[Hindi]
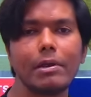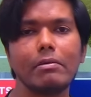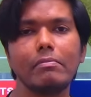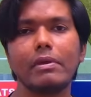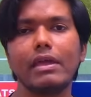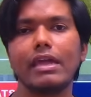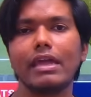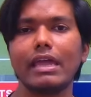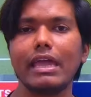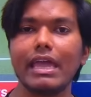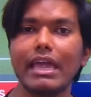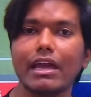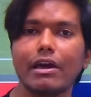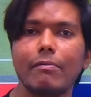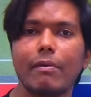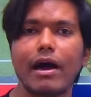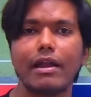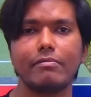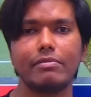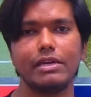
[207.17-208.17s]
में एक
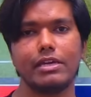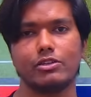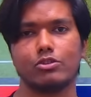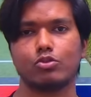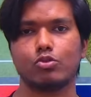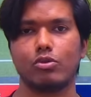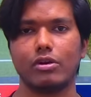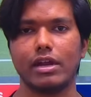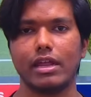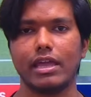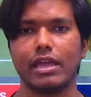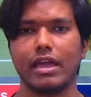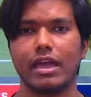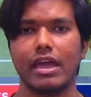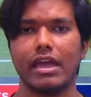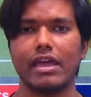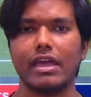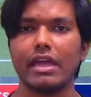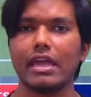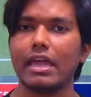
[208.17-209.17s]
बार भी स्कोर नहीं गए
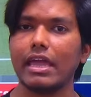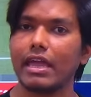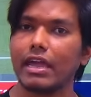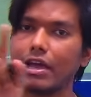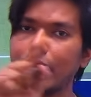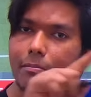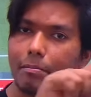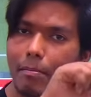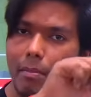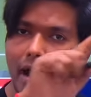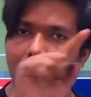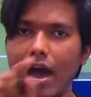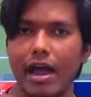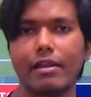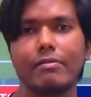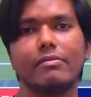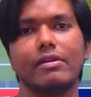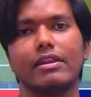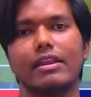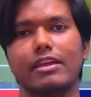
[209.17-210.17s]
एक बार
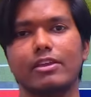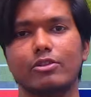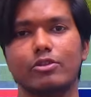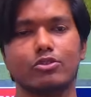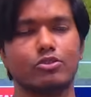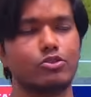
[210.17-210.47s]
भी नहीं दो